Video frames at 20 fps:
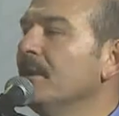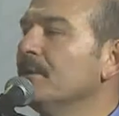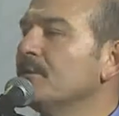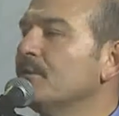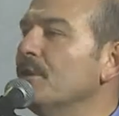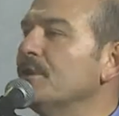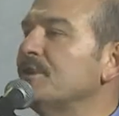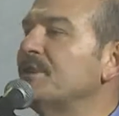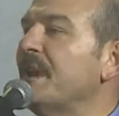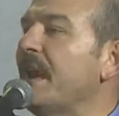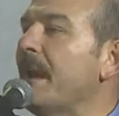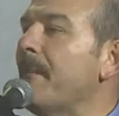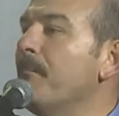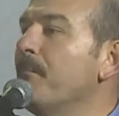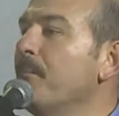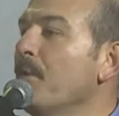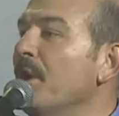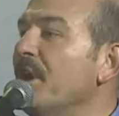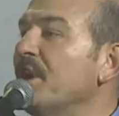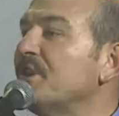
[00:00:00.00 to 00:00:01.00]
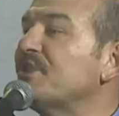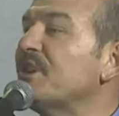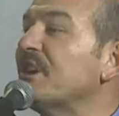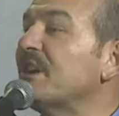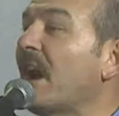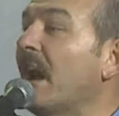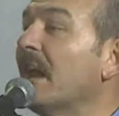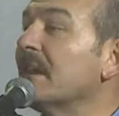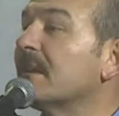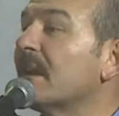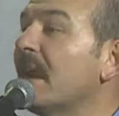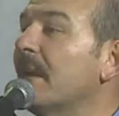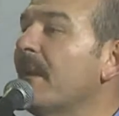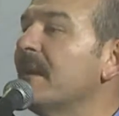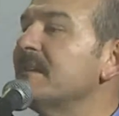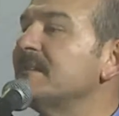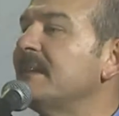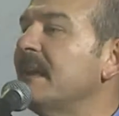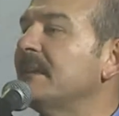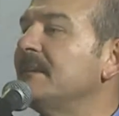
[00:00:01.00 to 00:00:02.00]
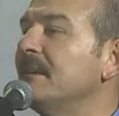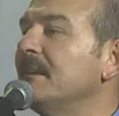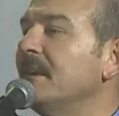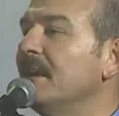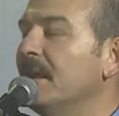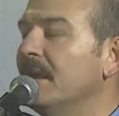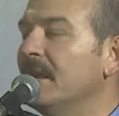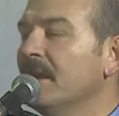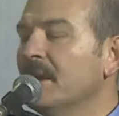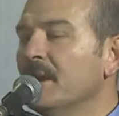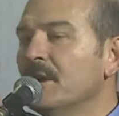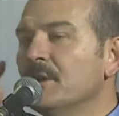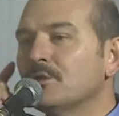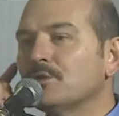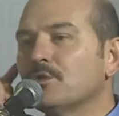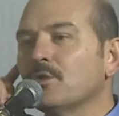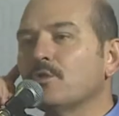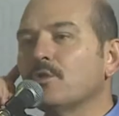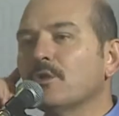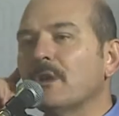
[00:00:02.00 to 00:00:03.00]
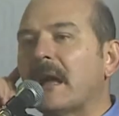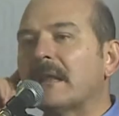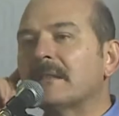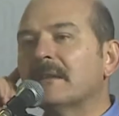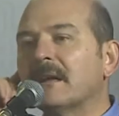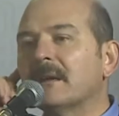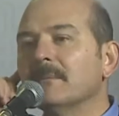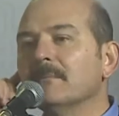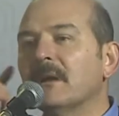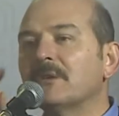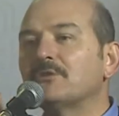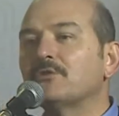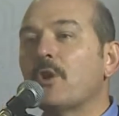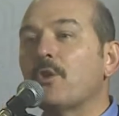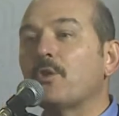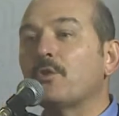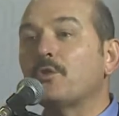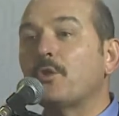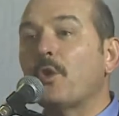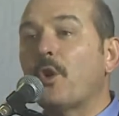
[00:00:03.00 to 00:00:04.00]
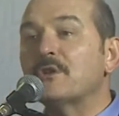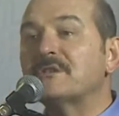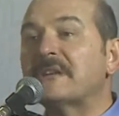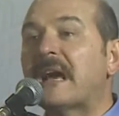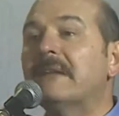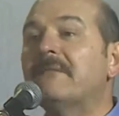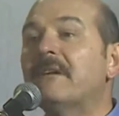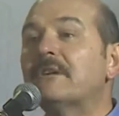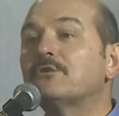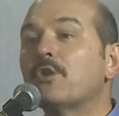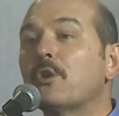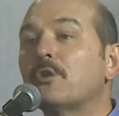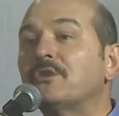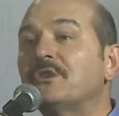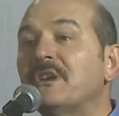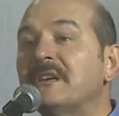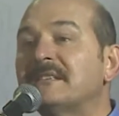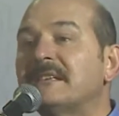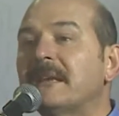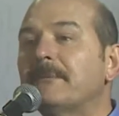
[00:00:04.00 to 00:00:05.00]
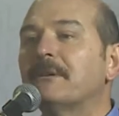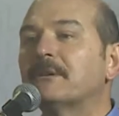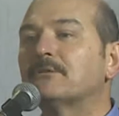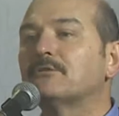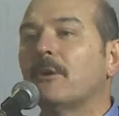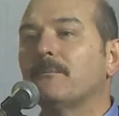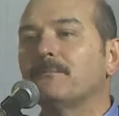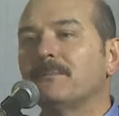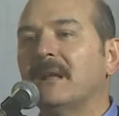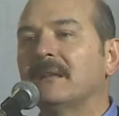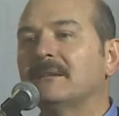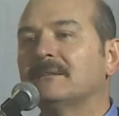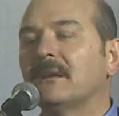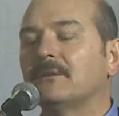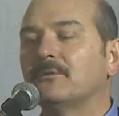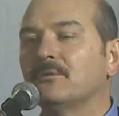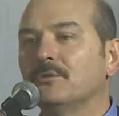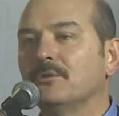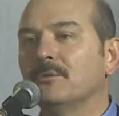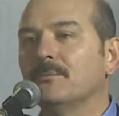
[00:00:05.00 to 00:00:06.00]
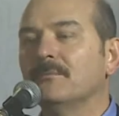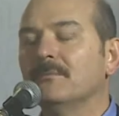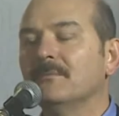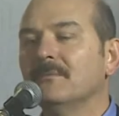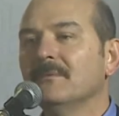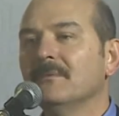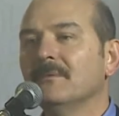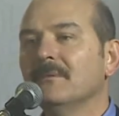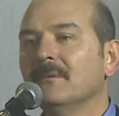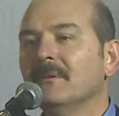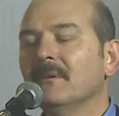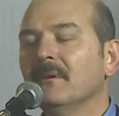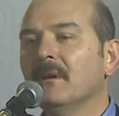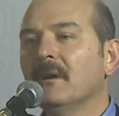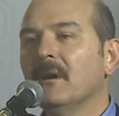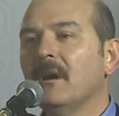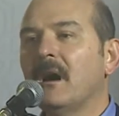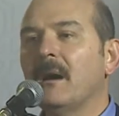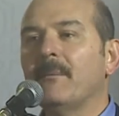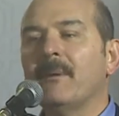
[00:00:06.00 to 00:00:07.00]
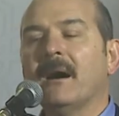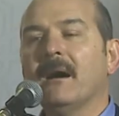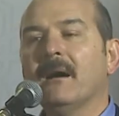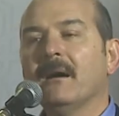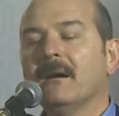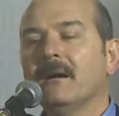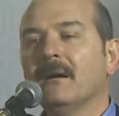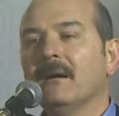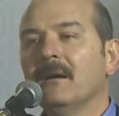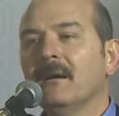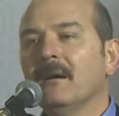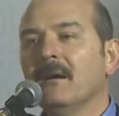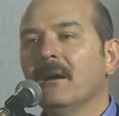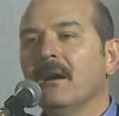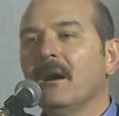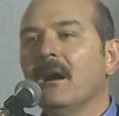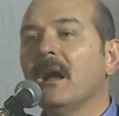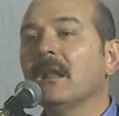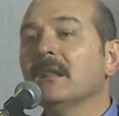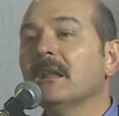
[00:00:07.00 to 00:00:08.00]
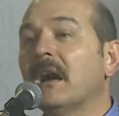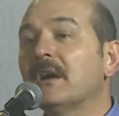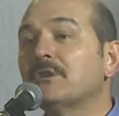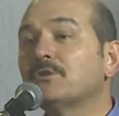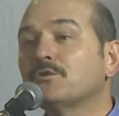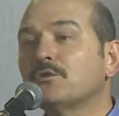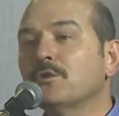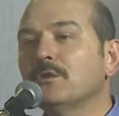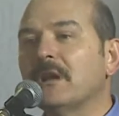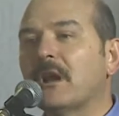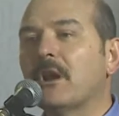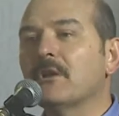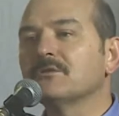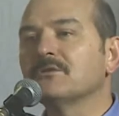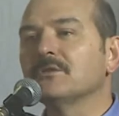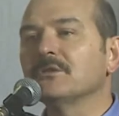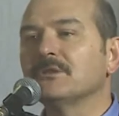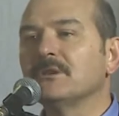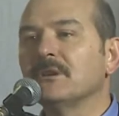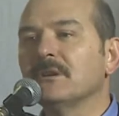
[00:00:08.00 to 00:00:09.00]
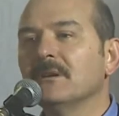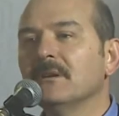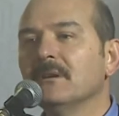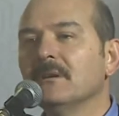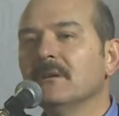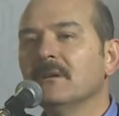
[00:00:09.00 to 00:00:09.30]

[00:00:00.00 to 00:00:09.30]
Türkiye bu işi kaldıramaz dediğini şu kulaklarımla çok özel ve çok gizli bir toplantıda duydum. Ama Allah'a şükürler olsun ki